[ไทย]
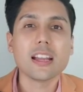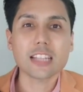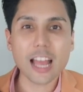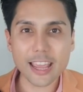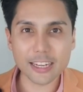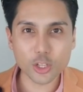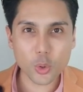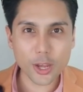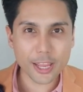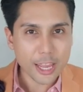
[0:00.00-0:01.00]
ถ้าเห็นด้
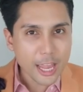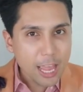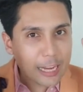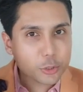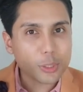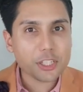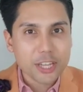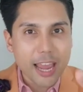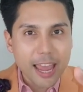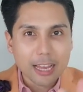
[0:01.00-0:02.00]
วยให้ช่วยแช
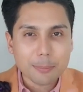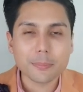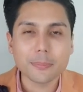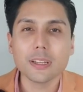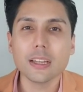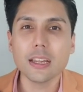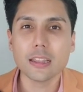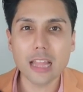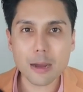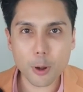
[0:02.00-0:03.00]
ร์ครับ
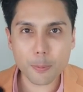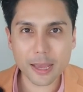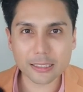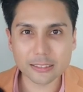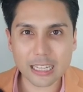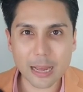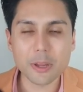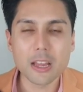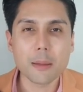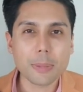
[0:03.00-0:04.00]
แล้วพบกันกับ
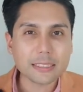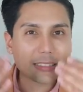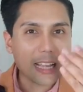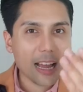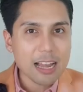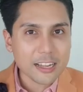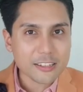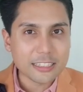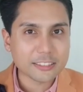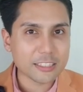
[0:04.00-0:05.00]
ภาษาอังก
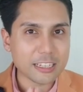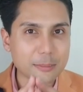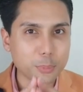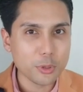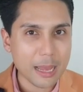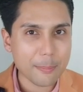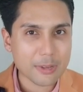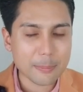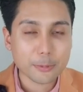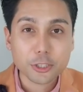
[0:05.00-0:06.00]
ฤษจริตผู้นำ
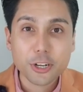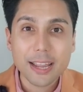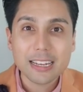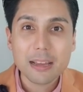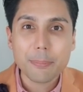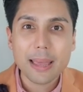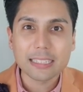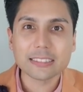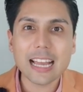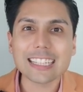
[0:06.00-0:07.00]
กับเทรนเนอร์เบน
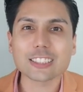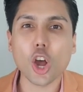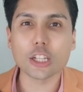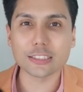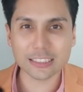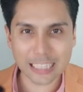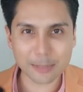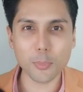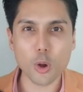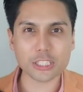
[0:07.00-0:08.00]
ได้ตอน
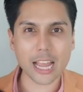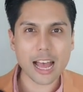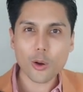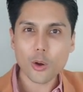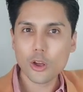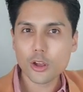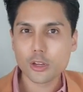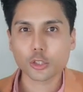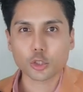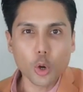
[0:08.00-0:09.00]
7โมงเช้า
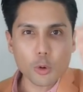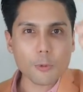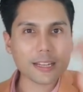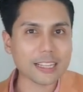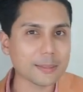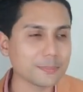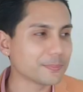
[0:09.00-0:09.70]
ทุกวันครับ